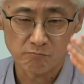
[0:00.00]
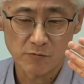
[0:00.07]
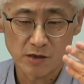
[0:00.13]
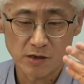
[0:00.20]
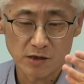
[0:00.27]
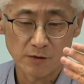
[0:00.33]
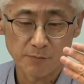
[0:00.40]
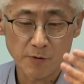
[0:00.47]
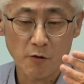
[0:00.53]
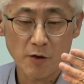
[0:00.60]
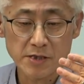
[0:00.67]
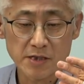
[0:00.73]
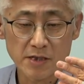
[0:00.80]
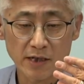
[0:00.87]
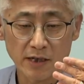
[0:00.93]
이
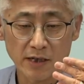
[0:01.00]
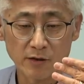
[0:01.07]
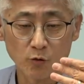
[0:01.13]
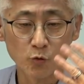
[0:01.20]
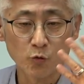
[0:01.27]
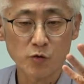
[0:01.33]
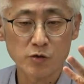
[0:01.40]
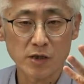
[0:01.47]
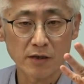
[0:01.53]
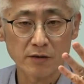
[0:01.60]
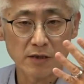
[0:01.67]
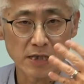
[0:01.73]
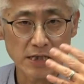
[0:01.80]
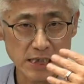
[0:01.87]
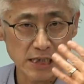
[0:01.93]
평화시장의
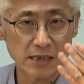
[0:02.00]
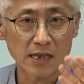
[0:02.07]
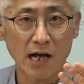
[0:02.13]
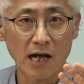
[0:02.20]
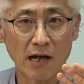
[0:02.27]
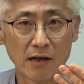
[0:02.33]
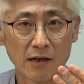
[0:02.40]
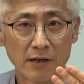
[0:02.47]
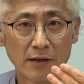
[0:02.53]
노동자들, 시다,